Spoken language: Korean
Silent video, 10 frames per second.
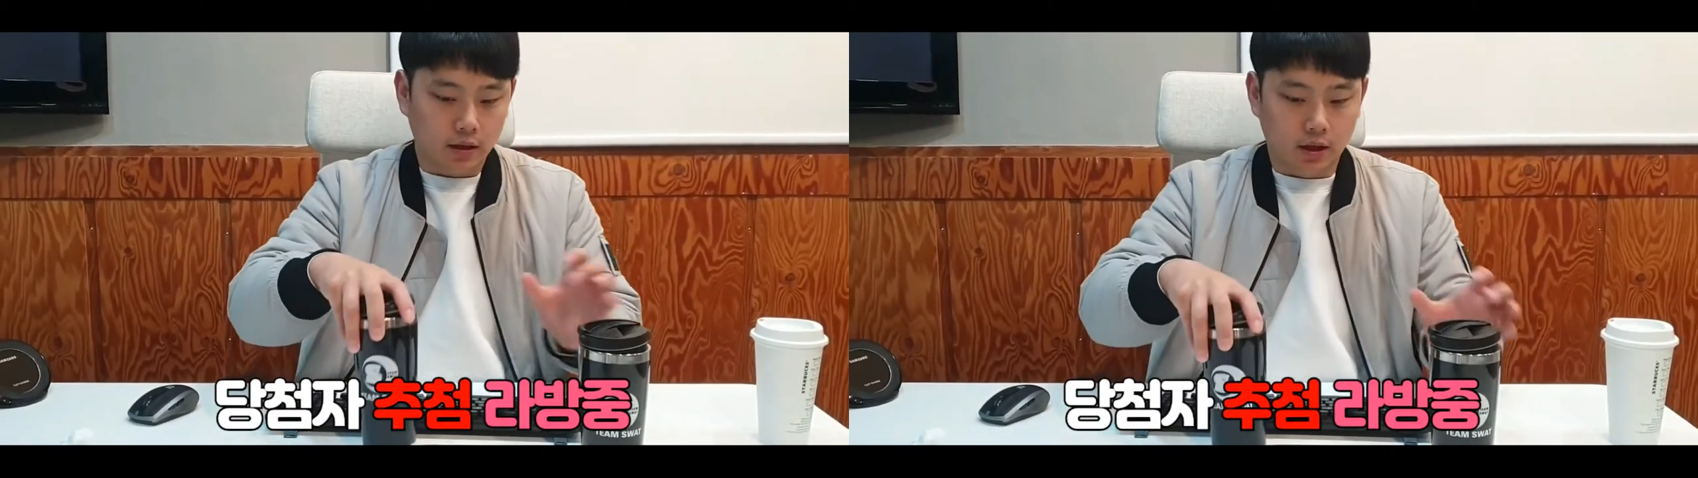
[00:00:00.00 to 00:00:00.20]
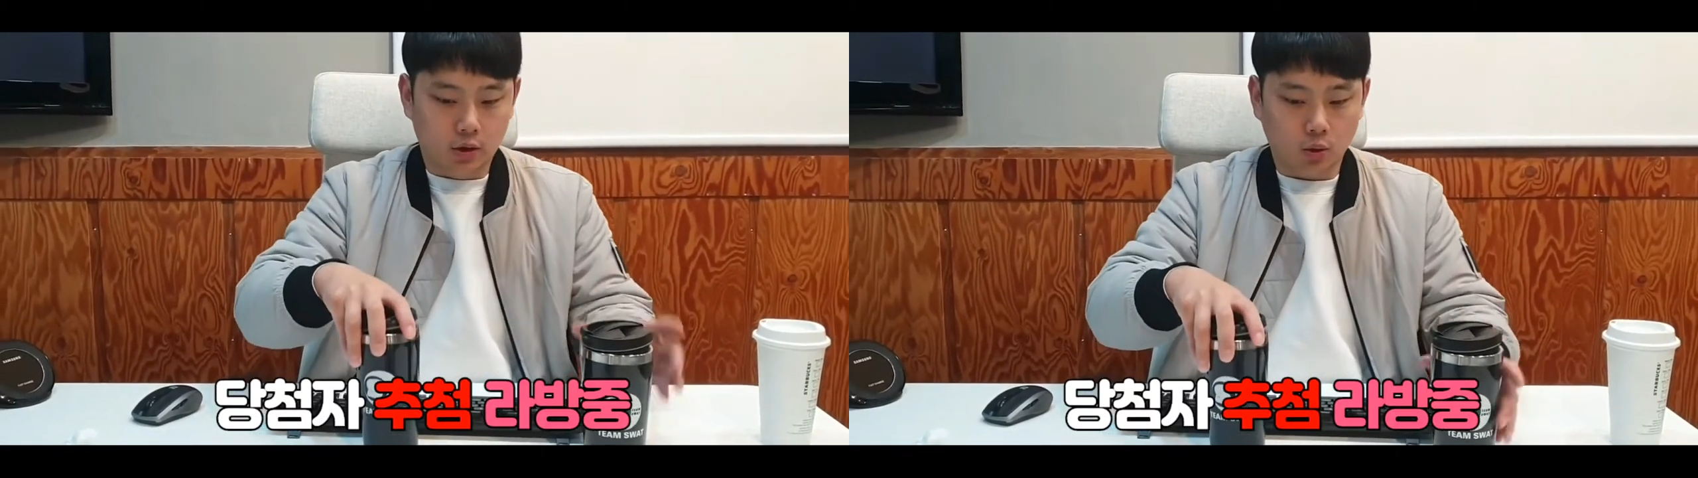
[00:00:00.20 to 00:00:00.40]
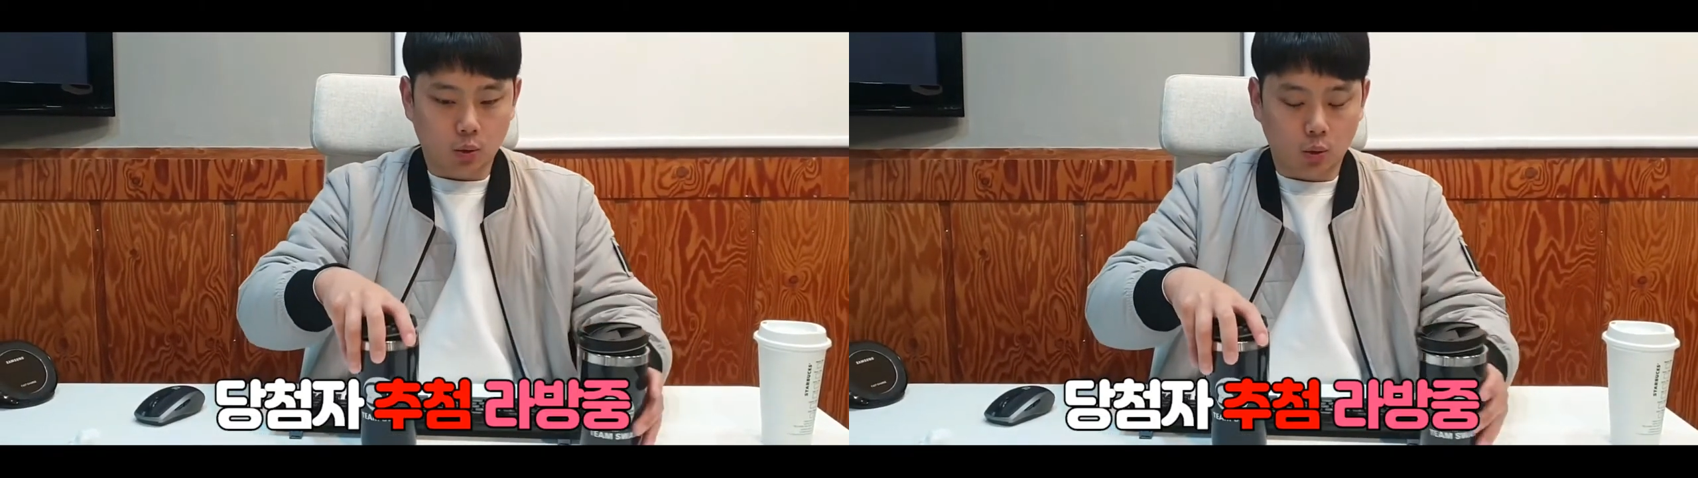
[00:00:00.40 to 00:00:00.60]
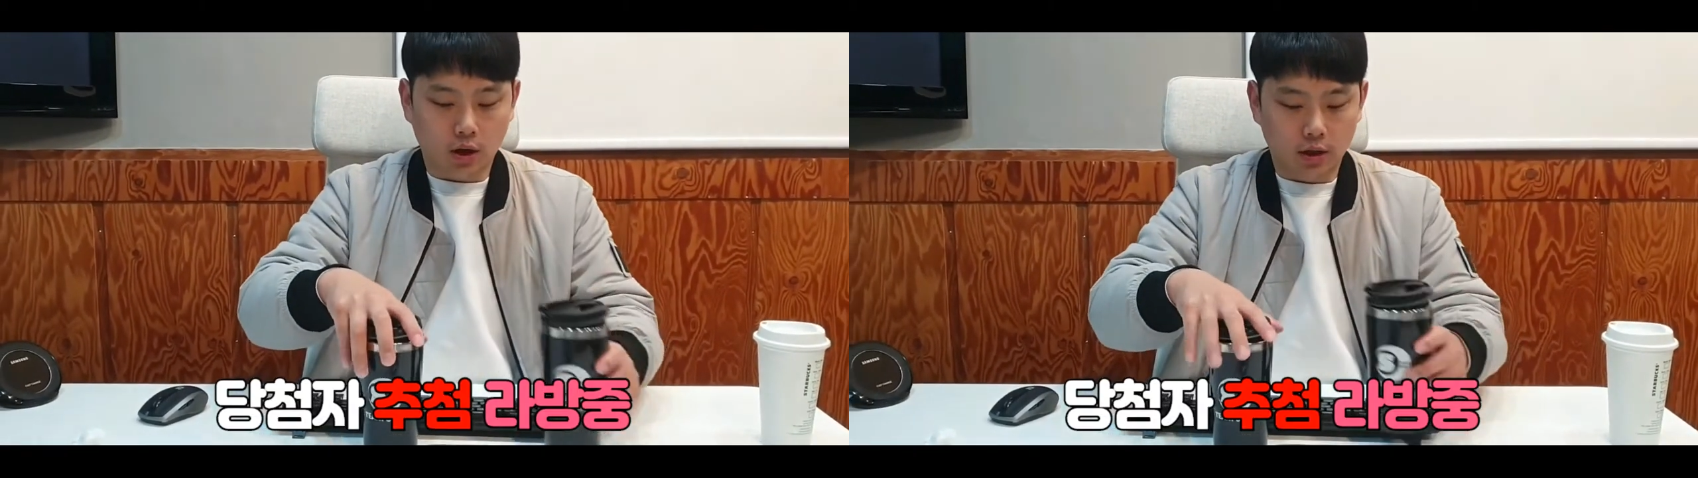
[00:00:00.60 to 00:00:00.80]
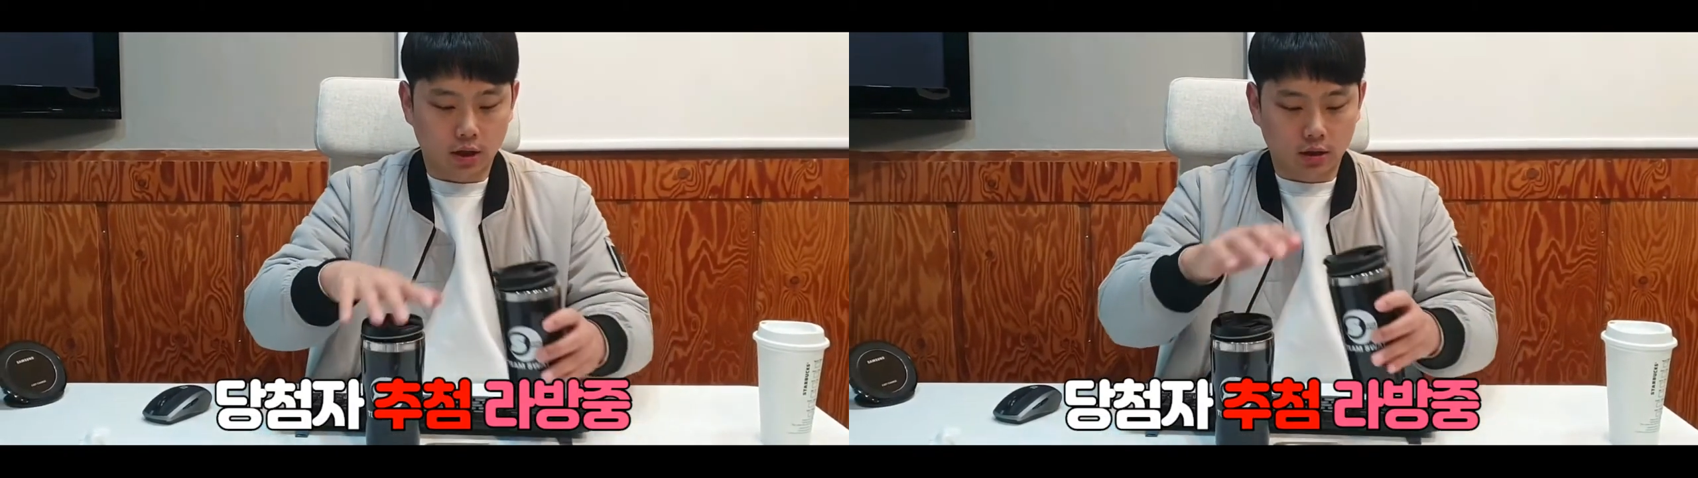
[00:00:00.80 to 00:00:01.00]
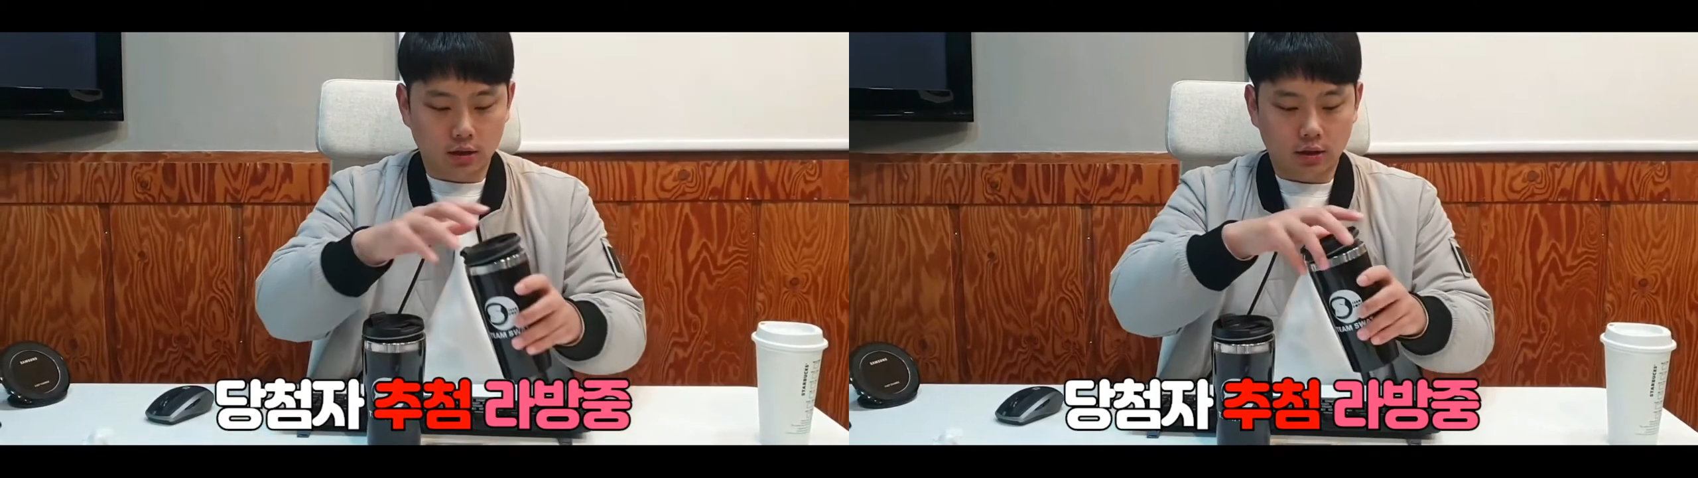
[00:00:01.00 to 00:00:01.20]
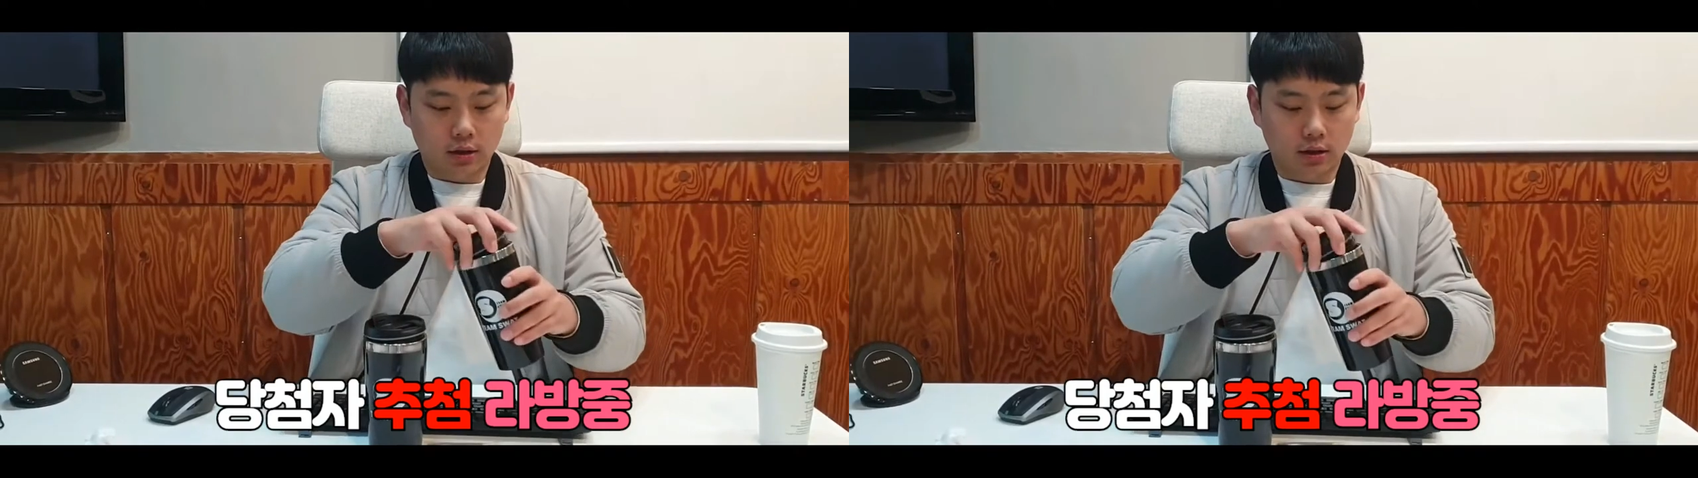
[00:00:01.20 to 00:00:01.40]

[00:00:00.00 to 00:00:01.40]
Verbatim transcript: 이쪽 통에는